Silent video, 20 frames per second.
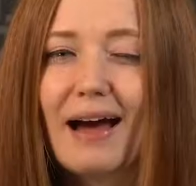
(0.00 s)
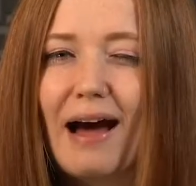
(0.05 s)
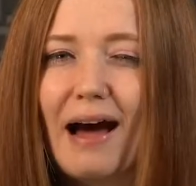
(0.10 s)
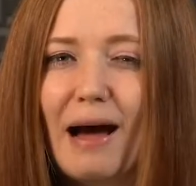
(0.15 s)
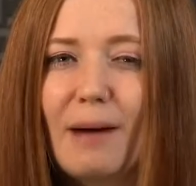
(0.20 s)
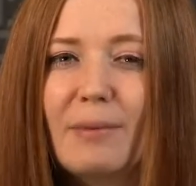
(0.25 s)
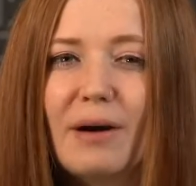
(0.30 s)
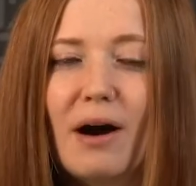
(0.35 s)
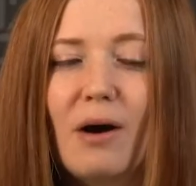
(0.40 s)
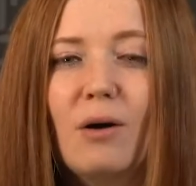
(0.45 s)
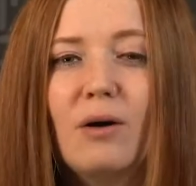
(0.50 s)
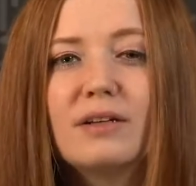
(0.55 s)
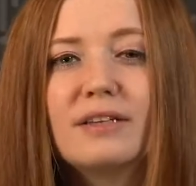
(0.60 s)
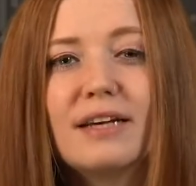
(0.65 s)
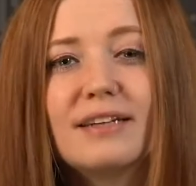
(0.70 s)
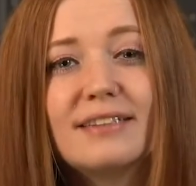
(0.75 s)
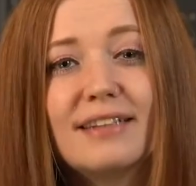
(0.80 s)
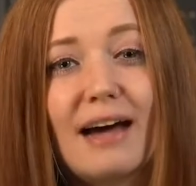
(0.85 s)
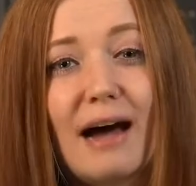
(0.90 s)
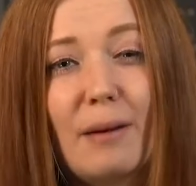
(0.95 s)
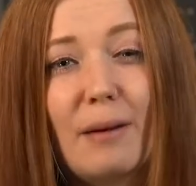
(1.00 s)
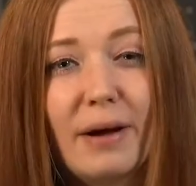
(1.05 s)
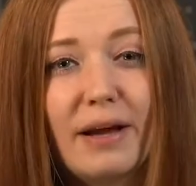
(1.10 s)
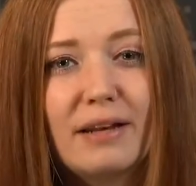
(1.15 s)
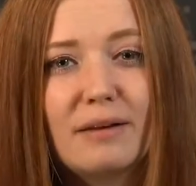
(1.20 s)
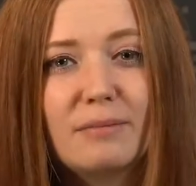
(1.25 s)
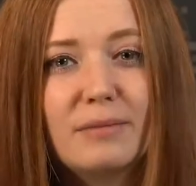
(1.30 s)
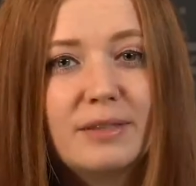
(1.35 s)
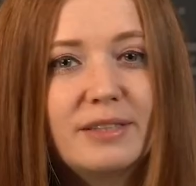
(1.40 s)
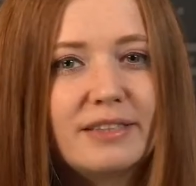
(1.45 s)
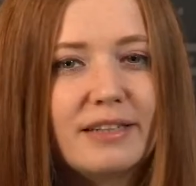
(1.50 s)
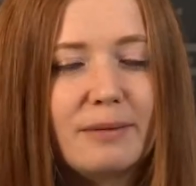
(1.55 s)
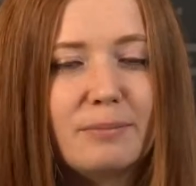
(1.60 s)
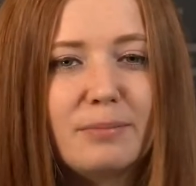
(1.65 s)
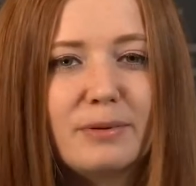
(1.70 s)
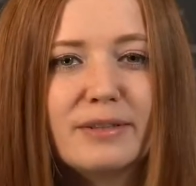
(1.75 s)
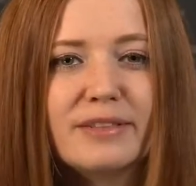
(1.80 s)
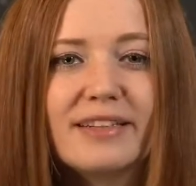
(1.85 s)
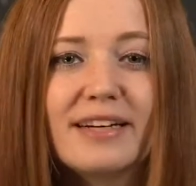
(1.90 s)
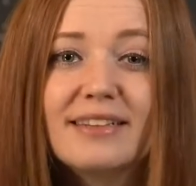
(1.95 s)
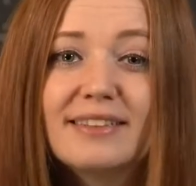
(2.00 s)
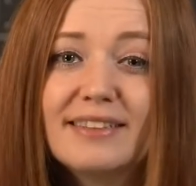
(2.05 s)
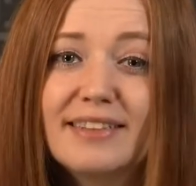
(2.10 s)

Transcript: aber auch das Arbeiten mit Samples an